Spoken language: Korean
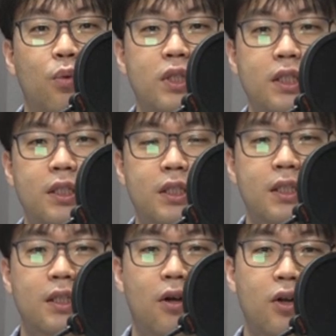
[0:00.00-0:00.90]
예,
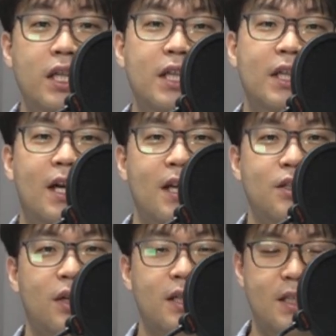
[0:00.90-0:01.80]
오늘은
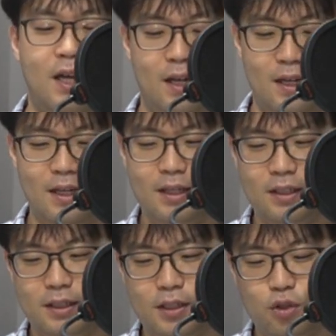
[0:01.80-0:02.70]
어린이날의 철학자
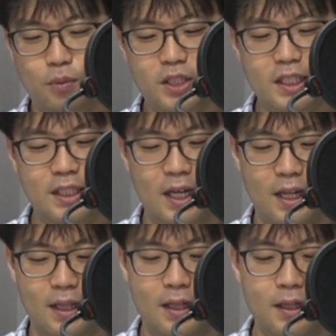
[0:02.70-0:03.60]
두 번째
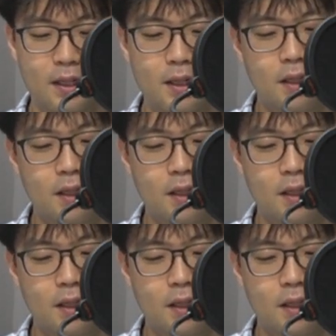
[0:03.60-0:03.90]
시간